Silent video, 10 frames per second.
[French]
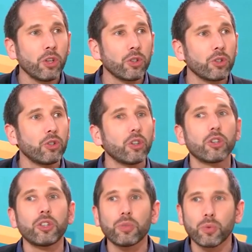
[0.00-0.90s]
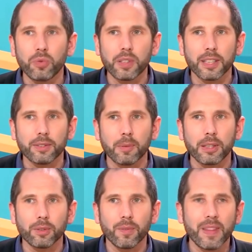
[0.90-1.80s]
que de retrouver une
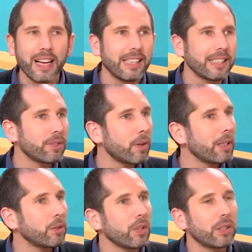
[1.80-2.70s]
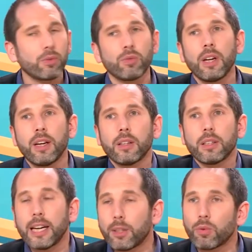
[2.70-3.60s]
information. Les informations, elles sont
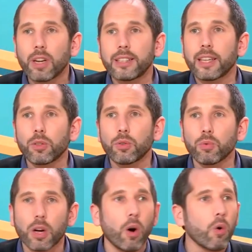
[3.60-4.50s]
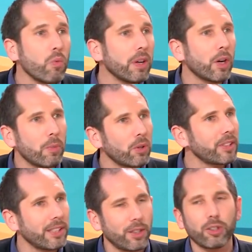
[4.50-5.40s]
elles sont à l'intérieur de nous. Alors où et comment,
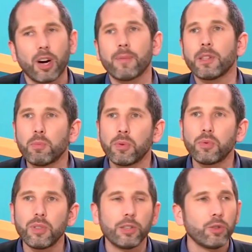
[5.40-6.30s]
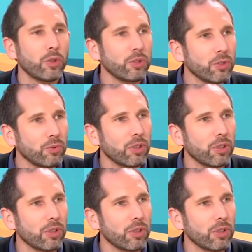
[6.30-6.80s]
ça c'est encore un petit peu flou et les neurosciences ne